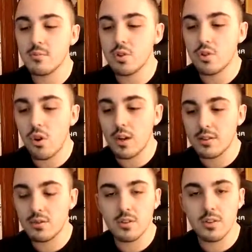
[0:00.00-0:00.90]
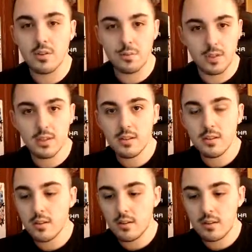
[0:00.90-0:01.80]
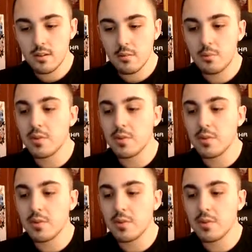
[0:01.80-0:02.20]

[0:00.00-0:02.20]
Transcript: de um Gohan do Torneio do Poder. Por